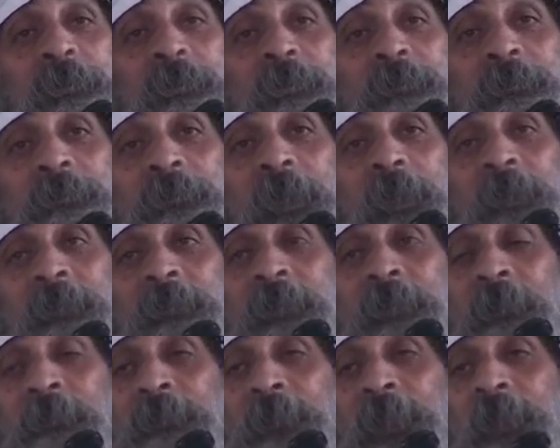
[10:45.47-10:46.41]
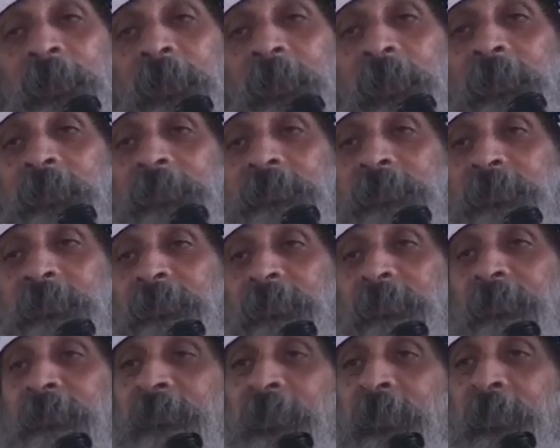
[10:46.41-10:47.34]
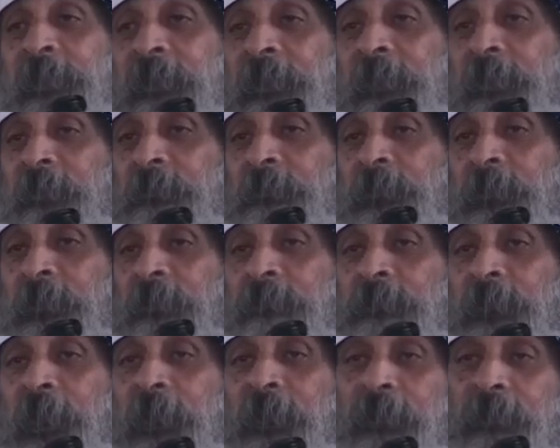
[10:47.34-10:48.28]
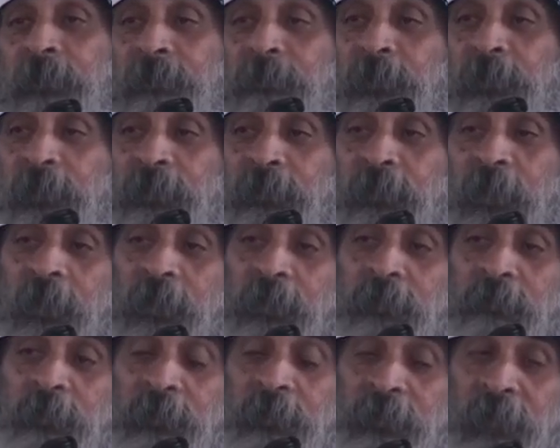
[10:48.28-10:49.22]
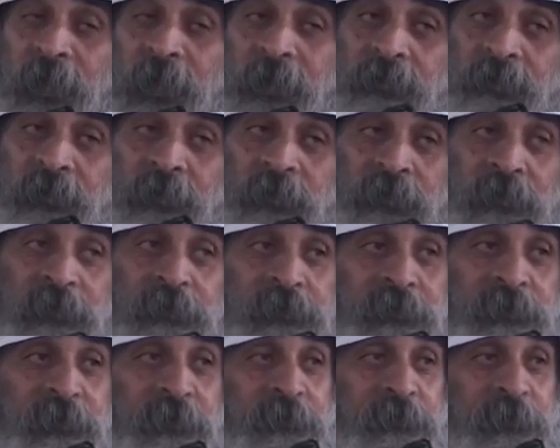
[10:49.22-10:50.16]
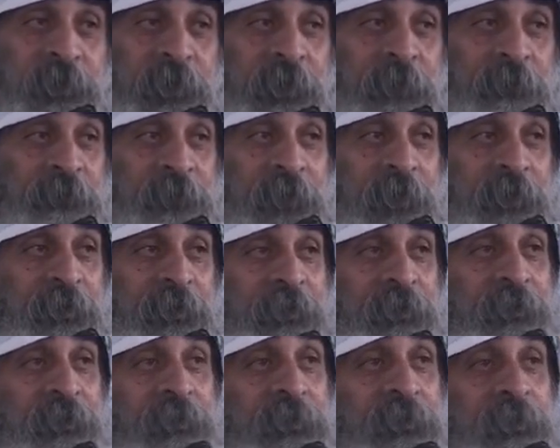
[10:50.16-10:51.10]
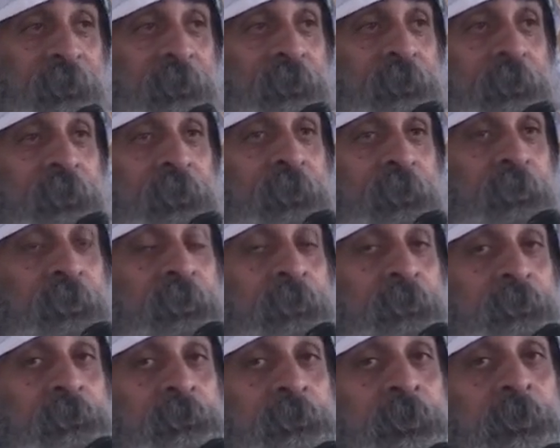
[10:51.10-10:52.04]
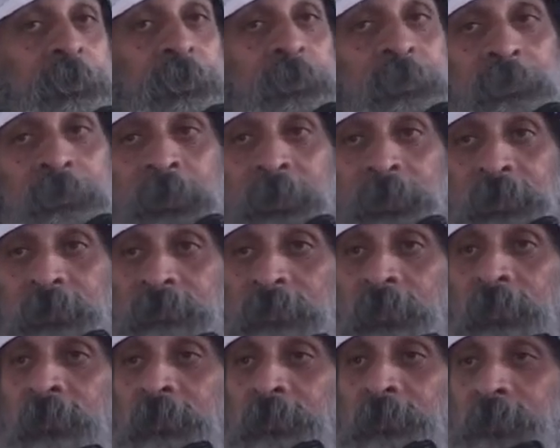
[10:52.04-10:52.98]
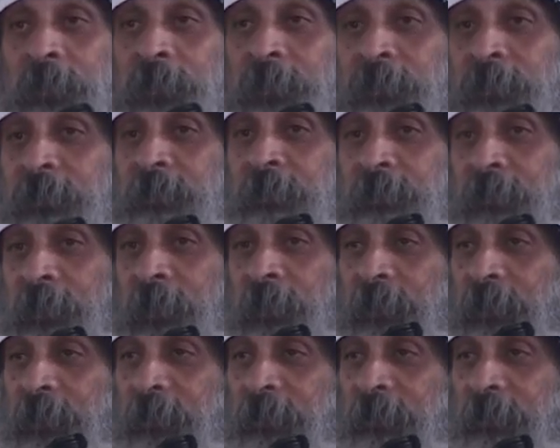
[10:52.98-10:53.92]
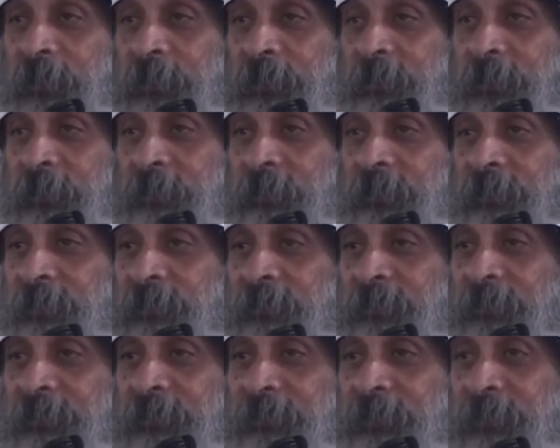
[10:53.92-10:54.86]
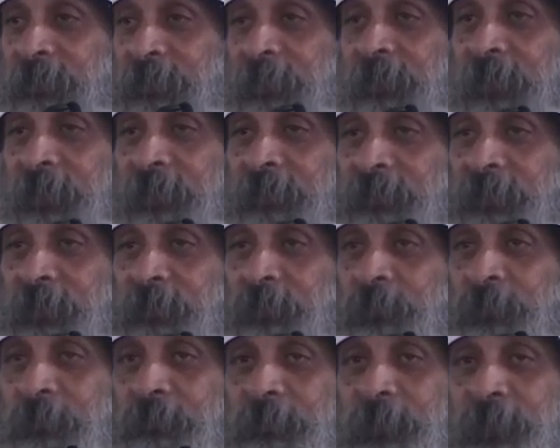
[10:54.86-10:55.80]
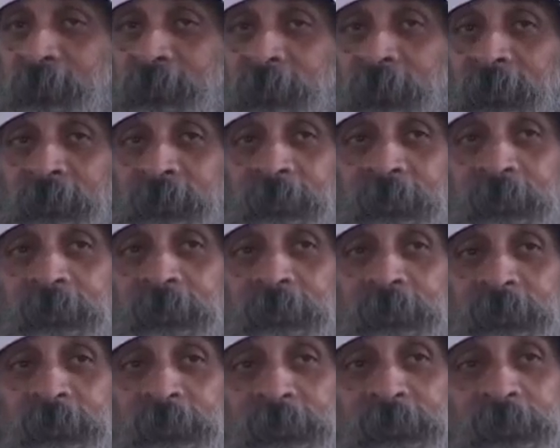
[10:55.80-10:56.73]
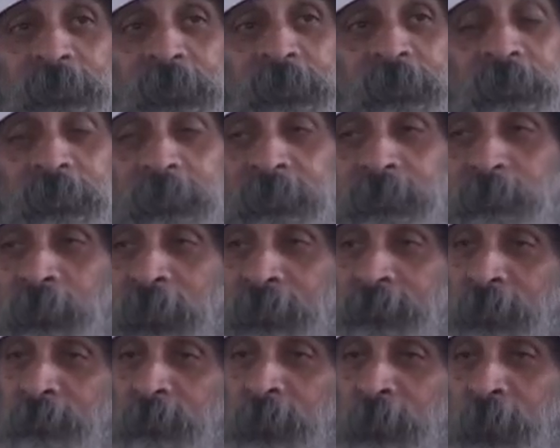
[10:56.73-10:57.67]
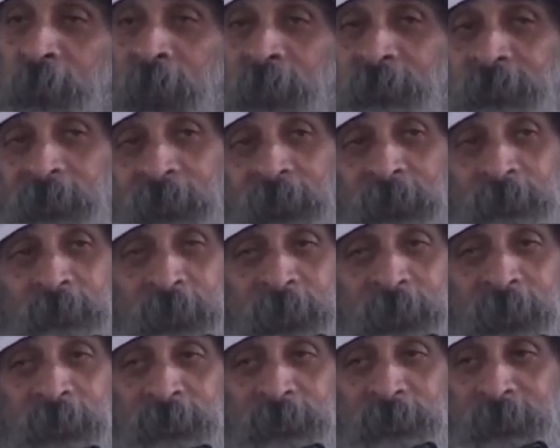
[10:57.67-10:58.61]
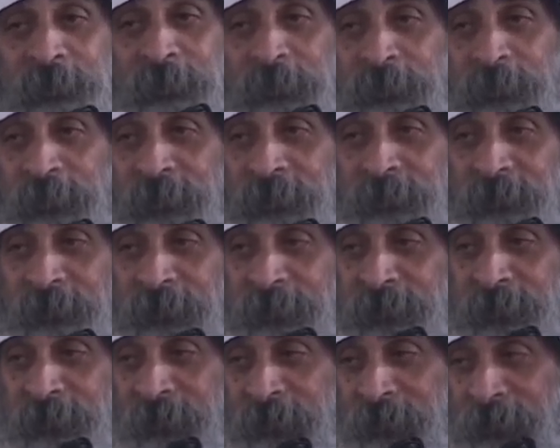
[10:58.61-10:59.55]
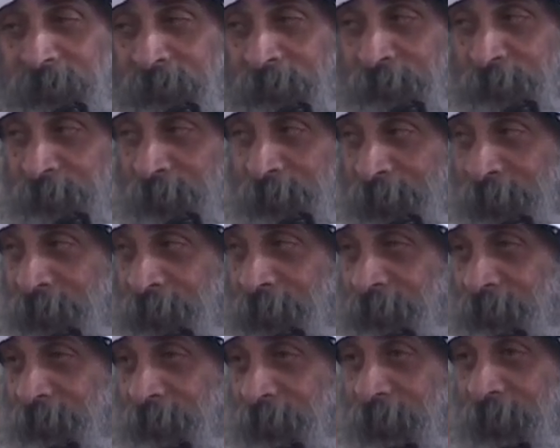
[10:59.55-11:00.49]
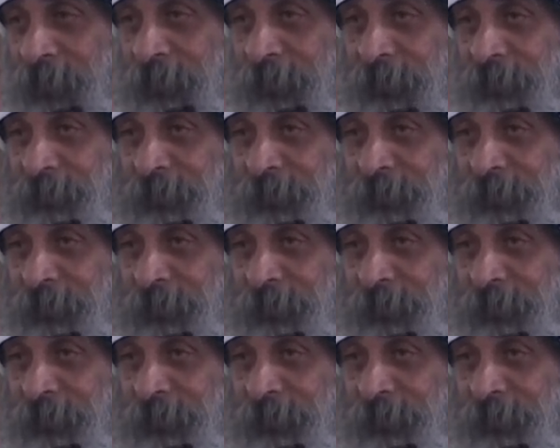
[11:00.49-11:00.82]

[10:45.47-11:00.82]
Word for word: اللي فات علشان كده بنفتخر بالكاهن بتاعنا العظيم ده صار ضامن لينا يقولها داود برضك زار بيفهموا بعض الأنبياء دول والقديسين قالها